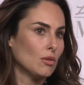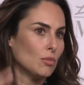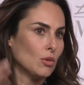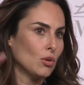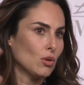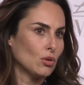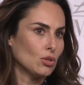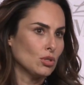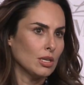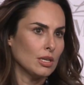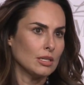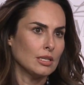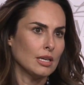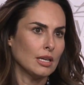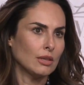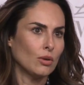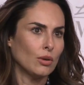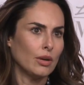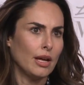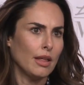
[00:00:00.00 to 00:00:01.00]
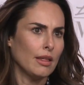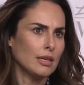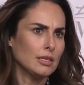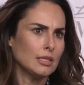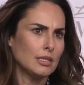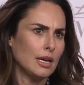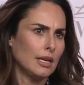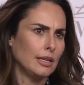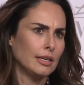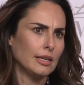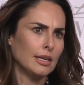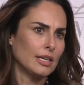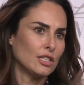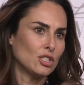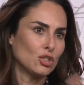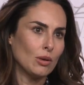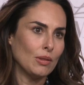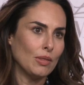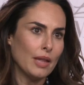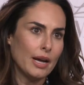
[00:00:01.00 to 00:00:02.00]
como cosas atoradas y alguien la
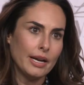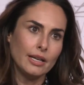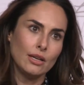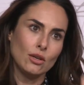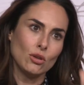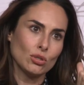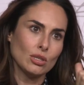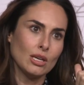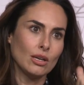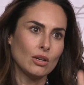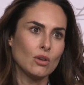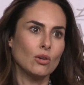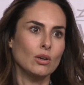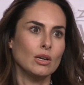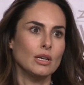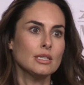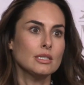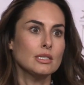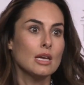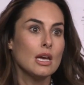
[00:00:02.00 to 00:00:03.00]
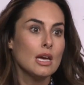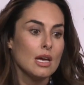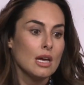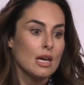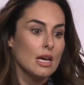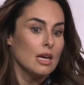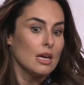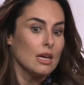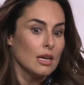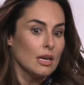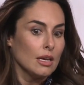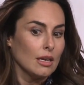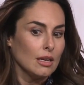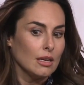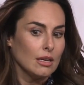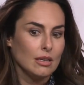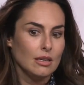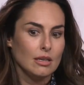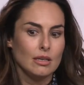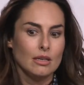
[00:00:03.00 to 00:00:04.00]
echó a andar y los alcoholes. Mm.
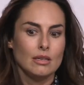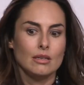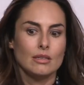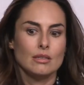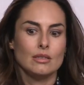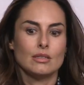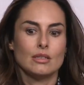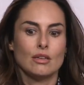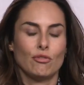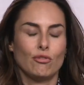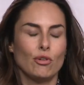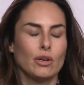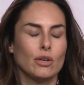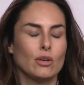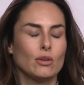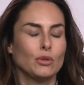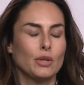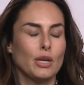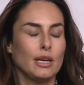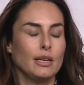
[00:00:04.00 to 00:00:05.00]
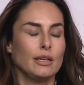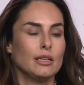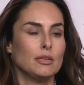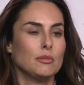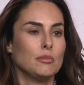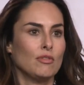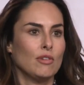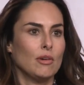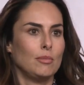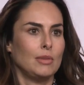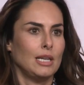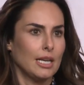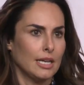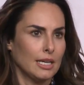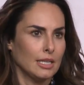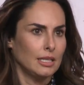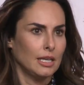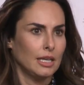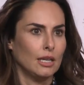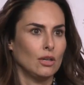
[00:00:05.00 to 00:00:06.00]
Y se fue contra alguien de mi familia
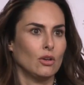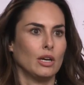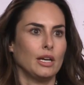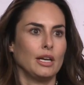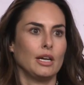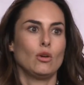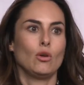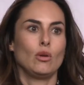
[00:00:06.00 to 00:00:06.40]
casi que lo quería